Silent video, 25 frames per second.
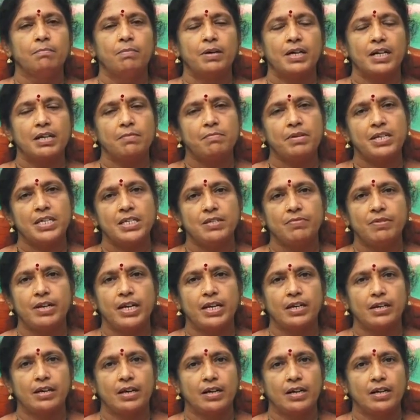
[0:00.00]

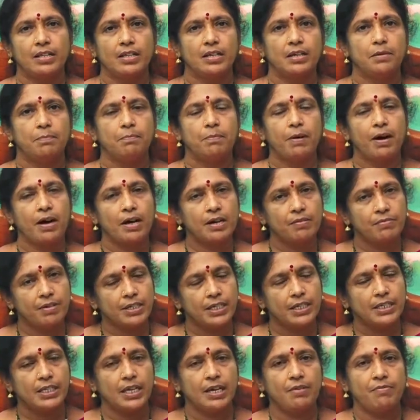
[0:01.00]
பரமேஸ்வரிக்கானது
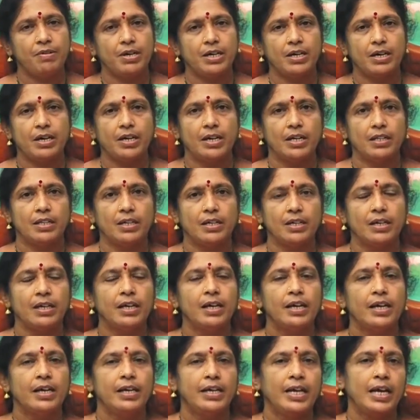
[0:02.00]
பார்வதி தேவிக்கானது
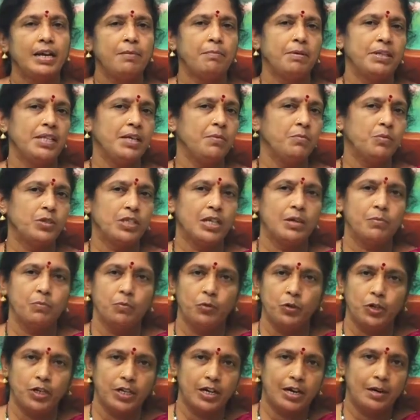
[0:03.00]
என்பதை முதல்
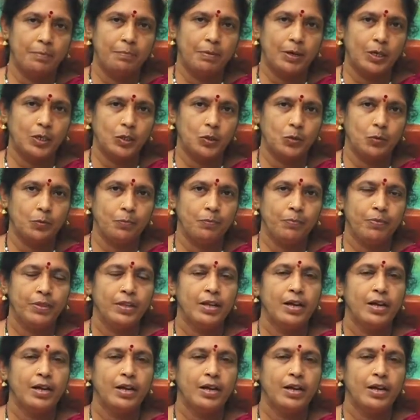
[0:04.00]
மூணு நாள் பார்த்தோம்